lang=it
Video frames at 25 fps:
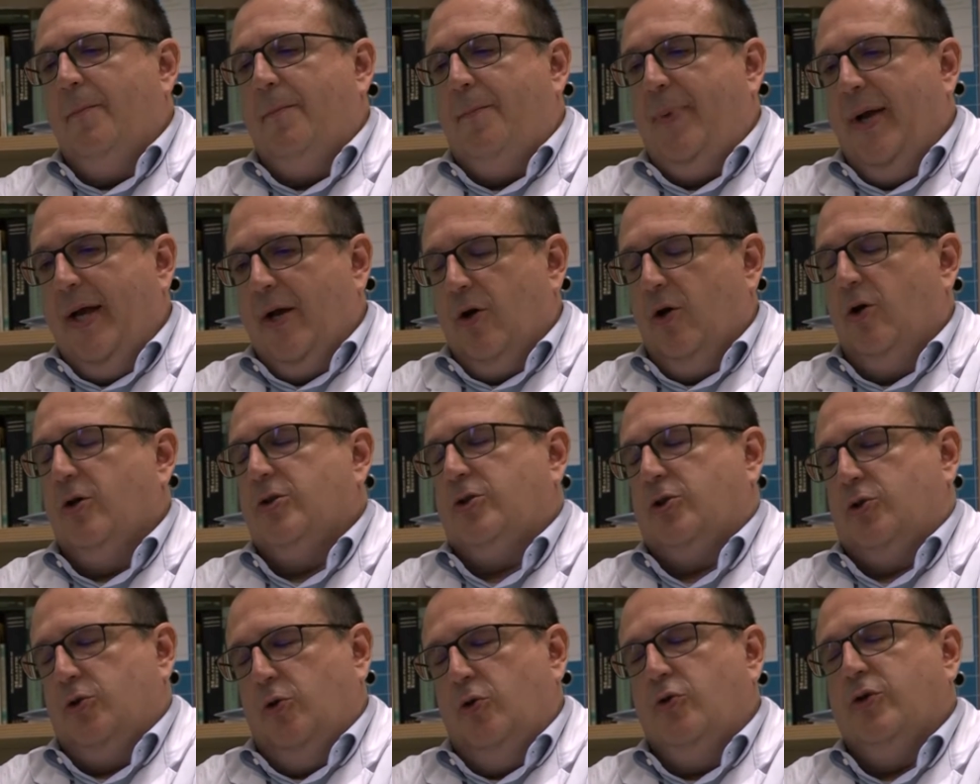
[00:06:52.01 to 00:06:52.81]
però
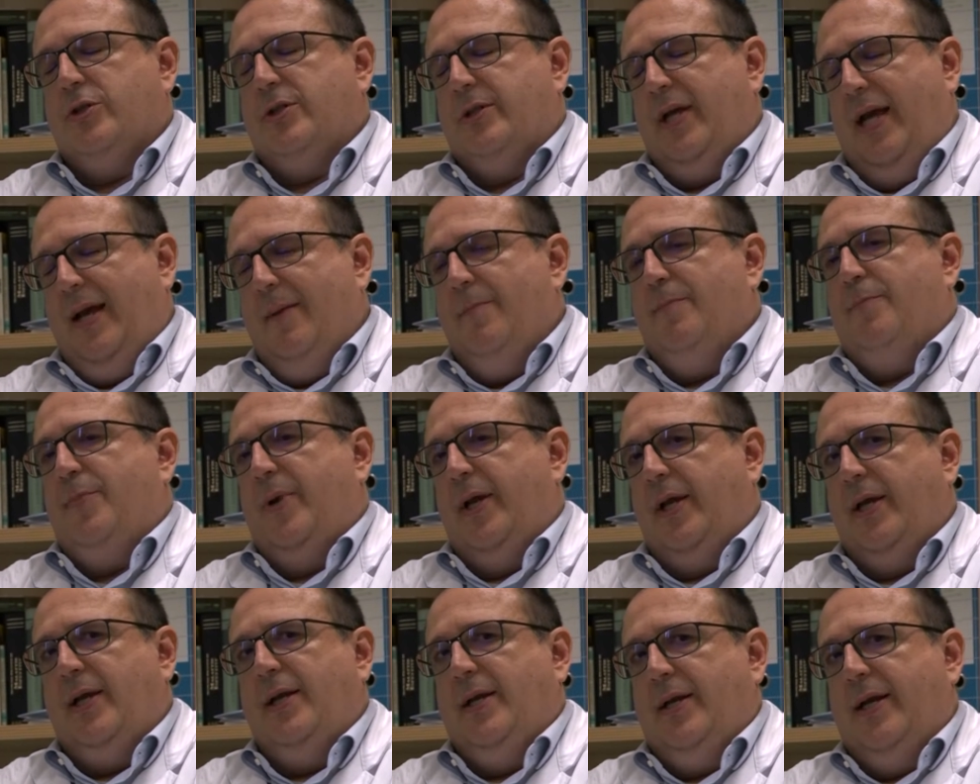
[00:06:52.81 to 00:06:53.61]
sono
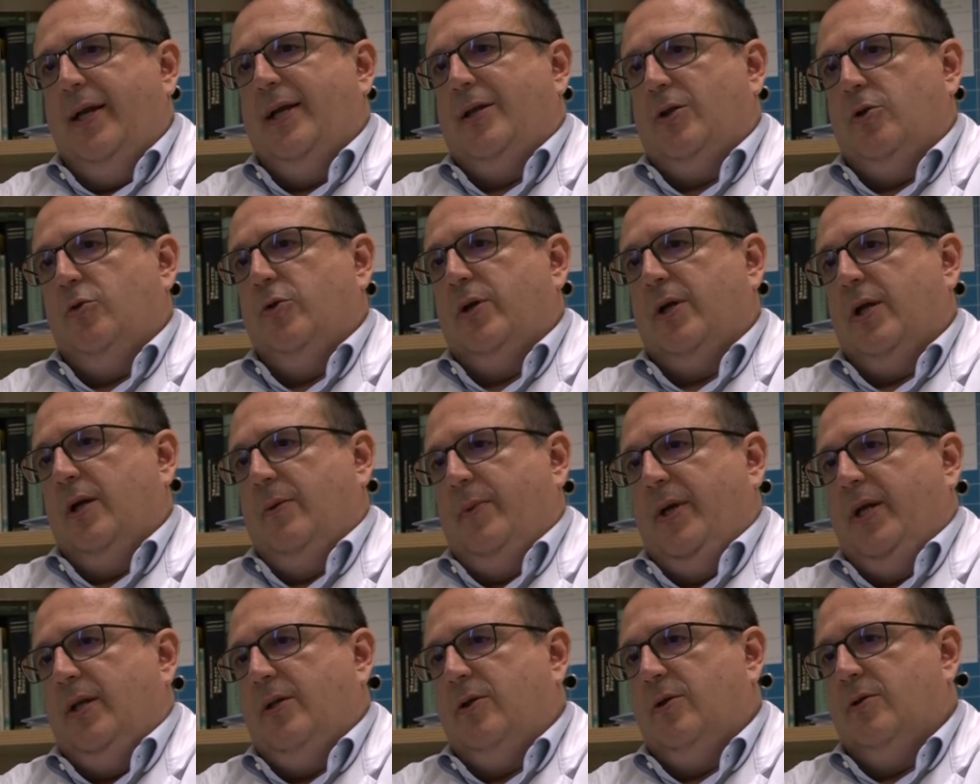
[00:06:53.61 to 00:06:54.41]
sempre in netto
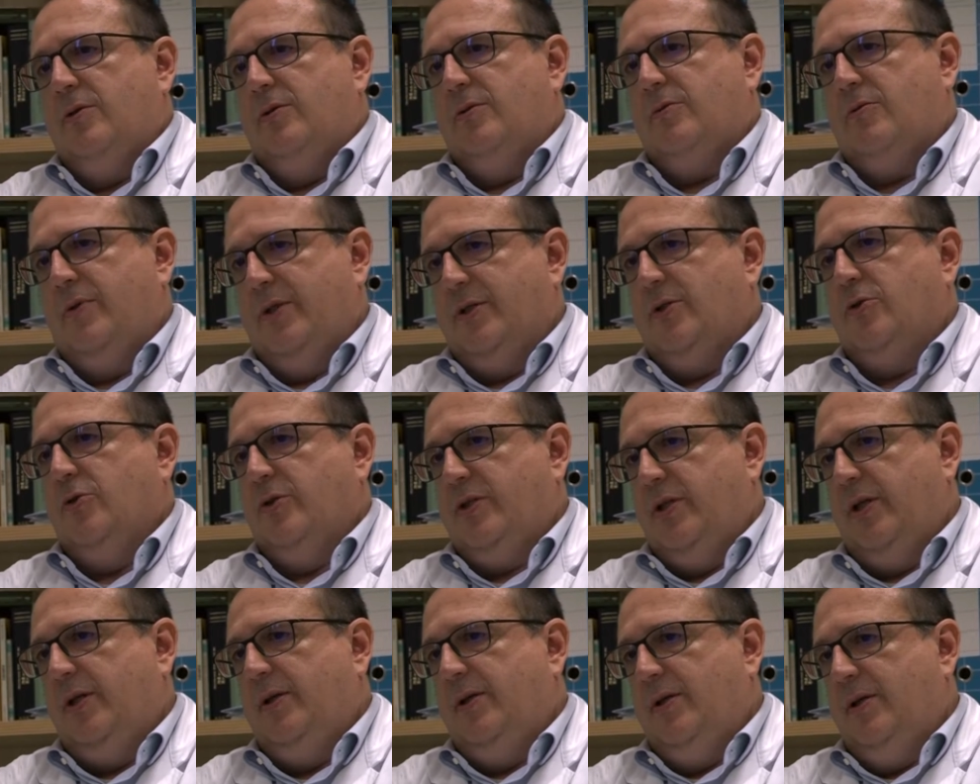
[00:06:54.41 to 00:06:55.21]
incremento, questo
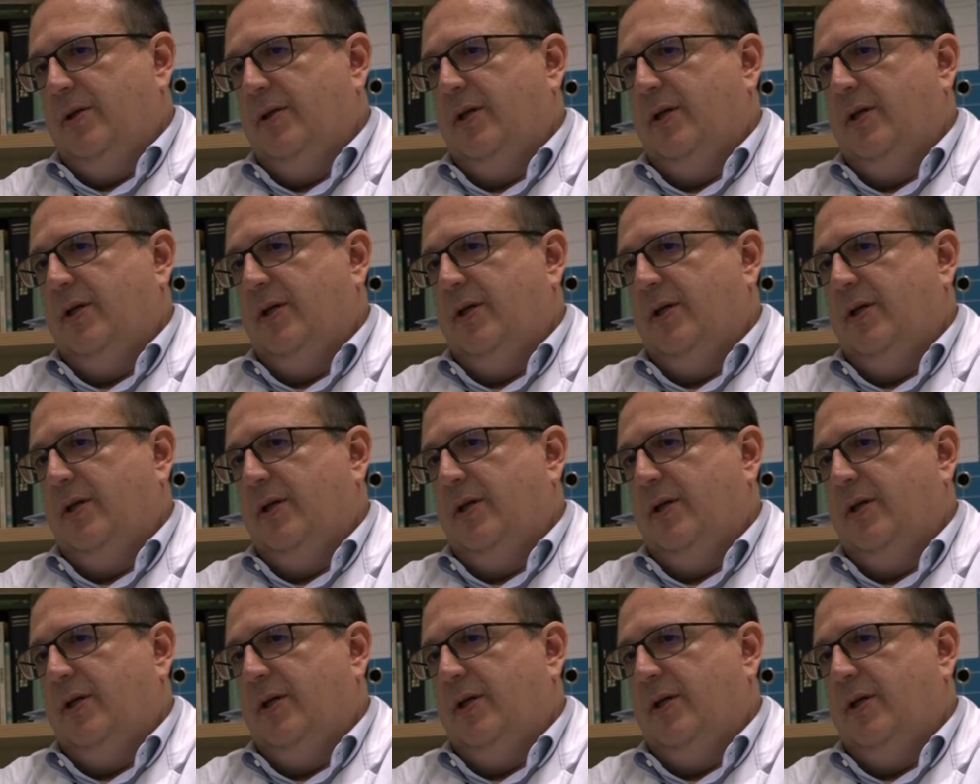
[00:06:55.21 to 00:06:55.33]
sì.